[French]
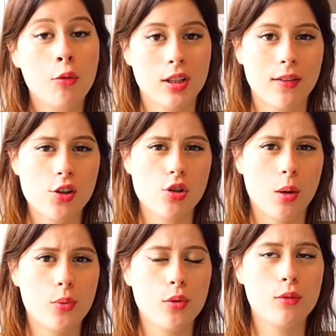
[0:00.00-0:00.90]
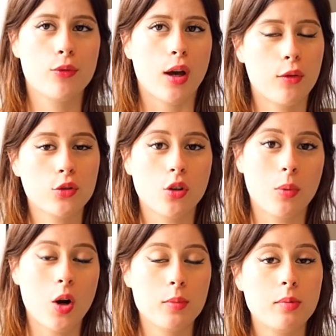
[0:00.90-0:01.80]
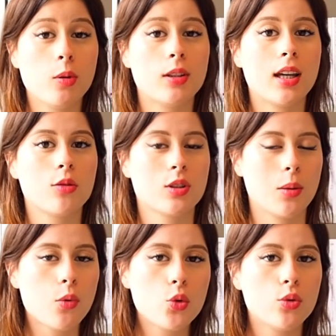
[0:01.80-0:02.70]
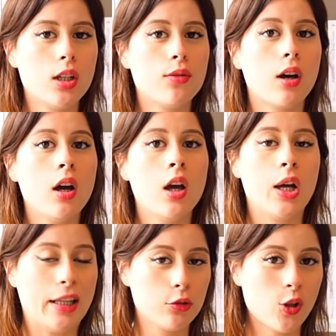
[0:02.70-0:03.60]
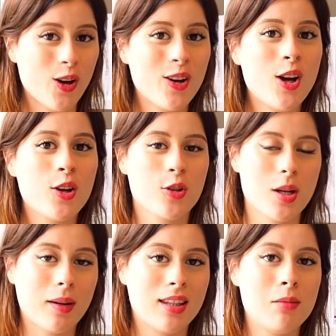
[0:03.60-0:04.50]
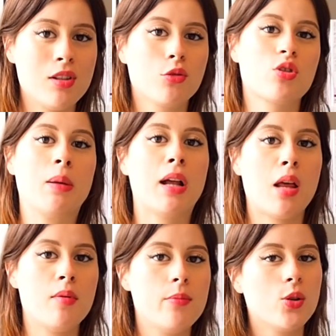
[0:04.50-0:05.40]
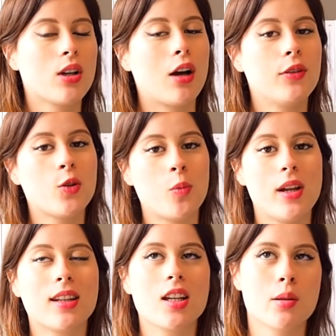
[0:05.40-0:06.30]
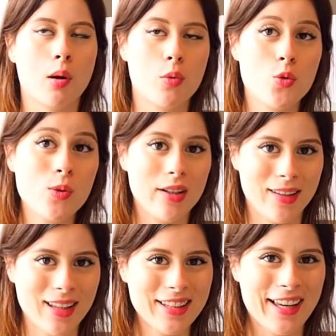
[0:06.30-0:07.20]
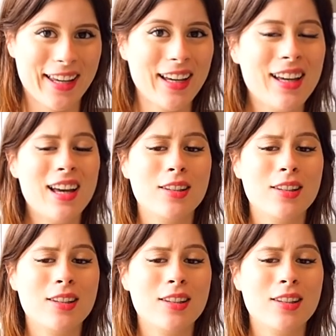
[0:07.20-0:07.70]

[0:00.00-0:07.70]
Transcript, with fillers: Vous savez que je suis un peu une fervente d'emprunt en bibliothèque, donc il y a beaucoup de livres et d'auteurs que j'apprécie mais dont je n'ai pas la bibliographie complète et j'aimerais beaucoup les acquérir.